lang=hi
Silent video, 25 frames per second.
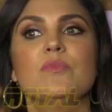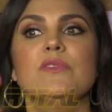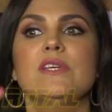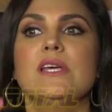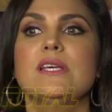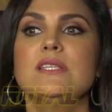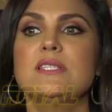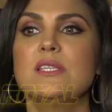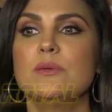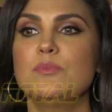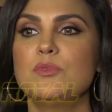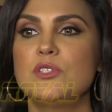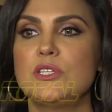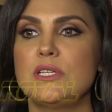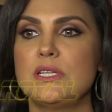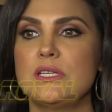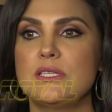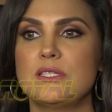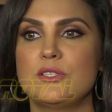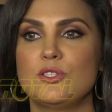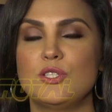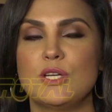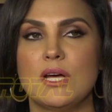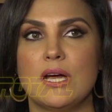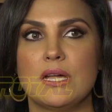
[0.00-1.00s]
ये सब
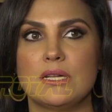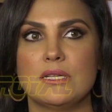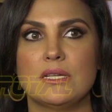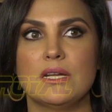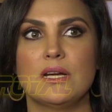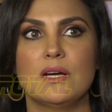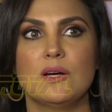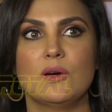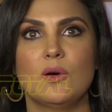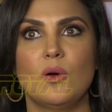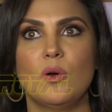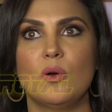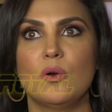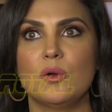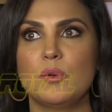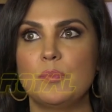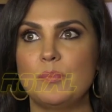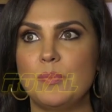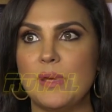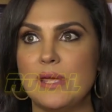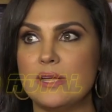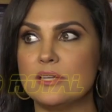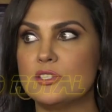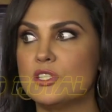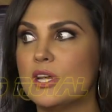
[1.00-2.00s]
चीज़ जानना और
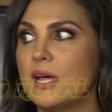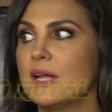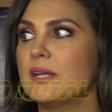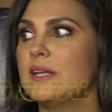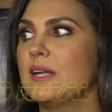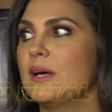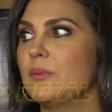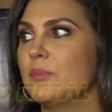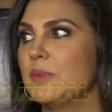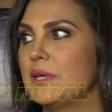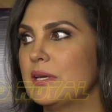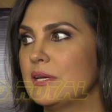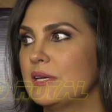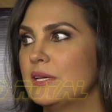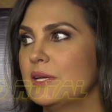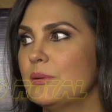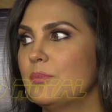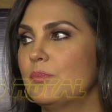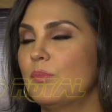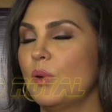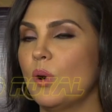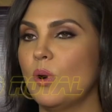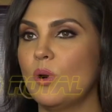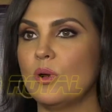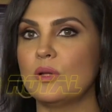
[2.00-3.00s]
पहचानना मेरे लिए
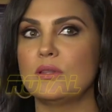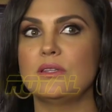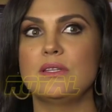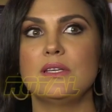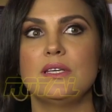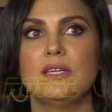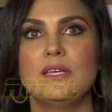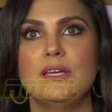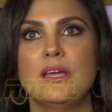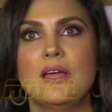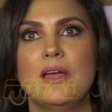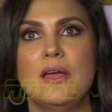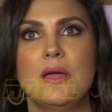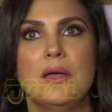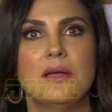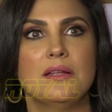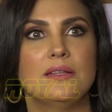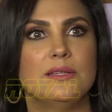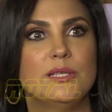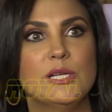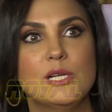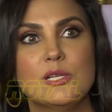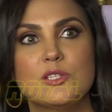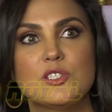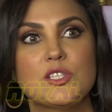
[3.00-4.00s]
बहुत ही
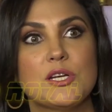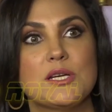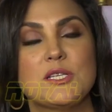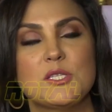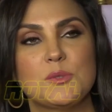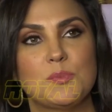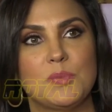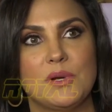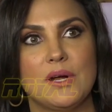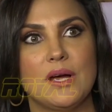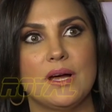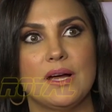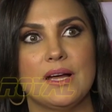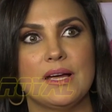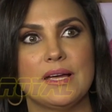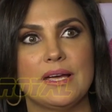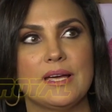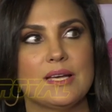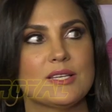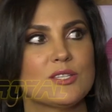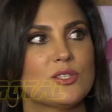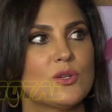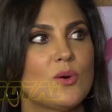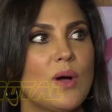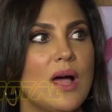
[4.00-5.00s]
दिलचस्प रहा
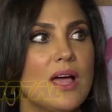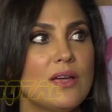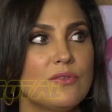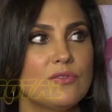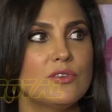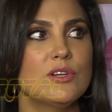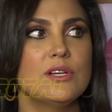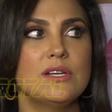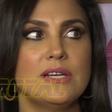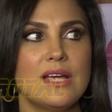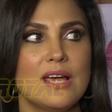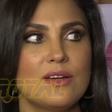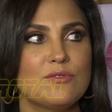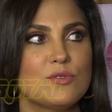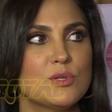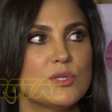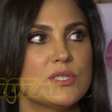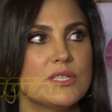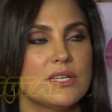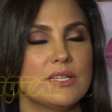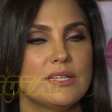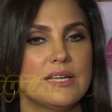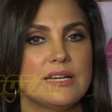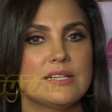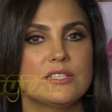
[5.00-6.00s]
है सो आई रियली हैव टू
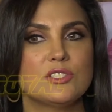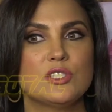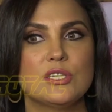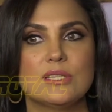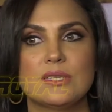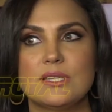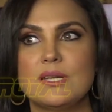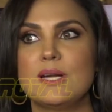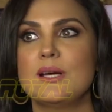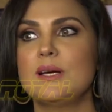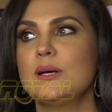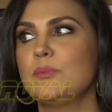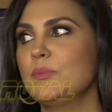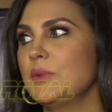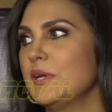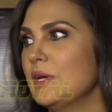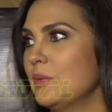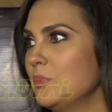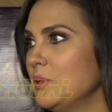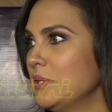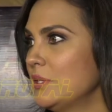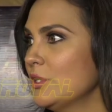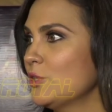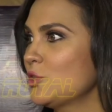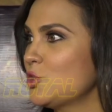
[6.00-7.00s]
से दैट जितना हमने
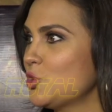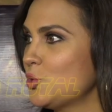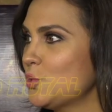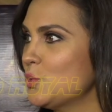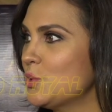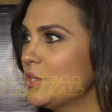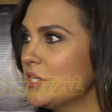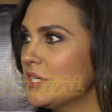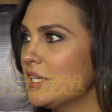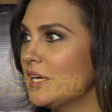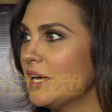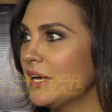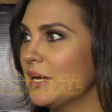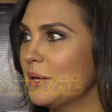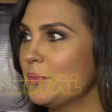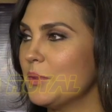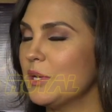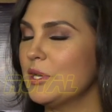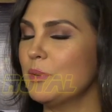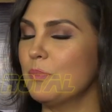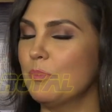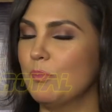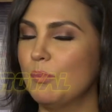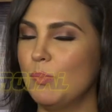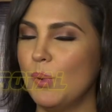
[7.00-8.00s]
अभी तक शूट किया है
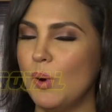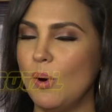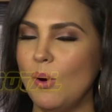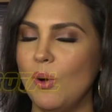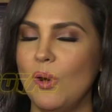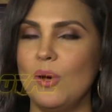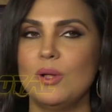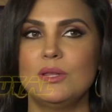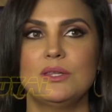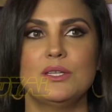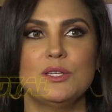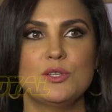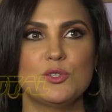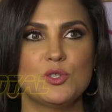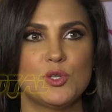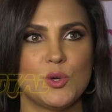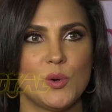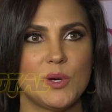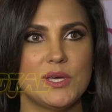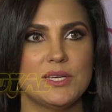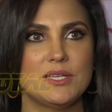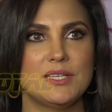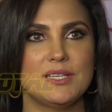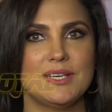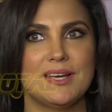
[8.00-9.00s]
मैंने बहुत
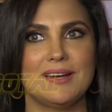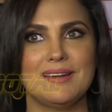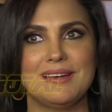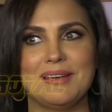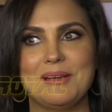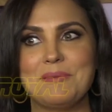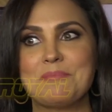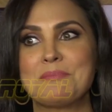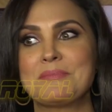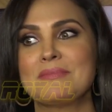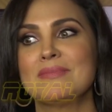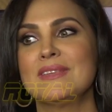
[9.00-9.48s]
इन्जॉय किया है